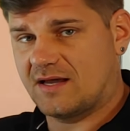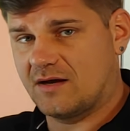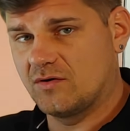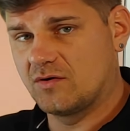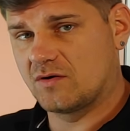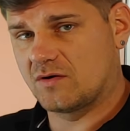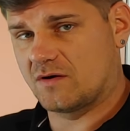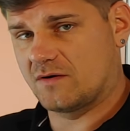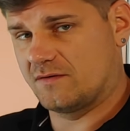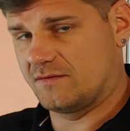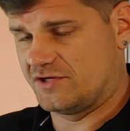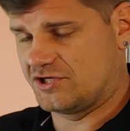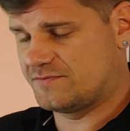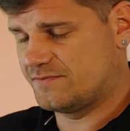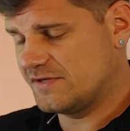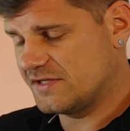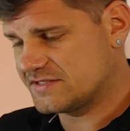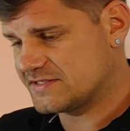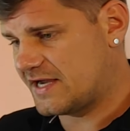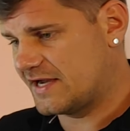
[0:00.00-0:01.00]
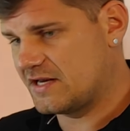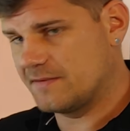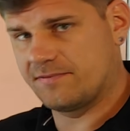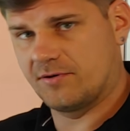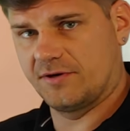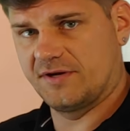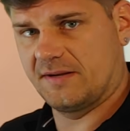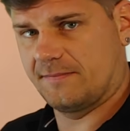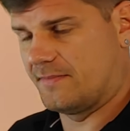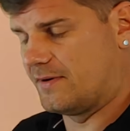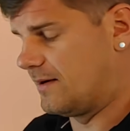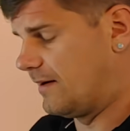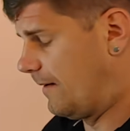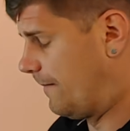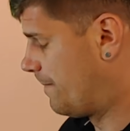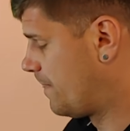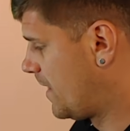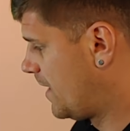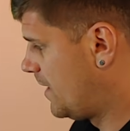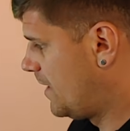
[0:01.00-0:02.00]
auch, ich will jetzt keine Panik
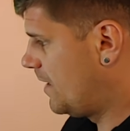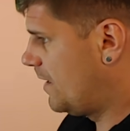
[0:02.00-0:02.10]
machen,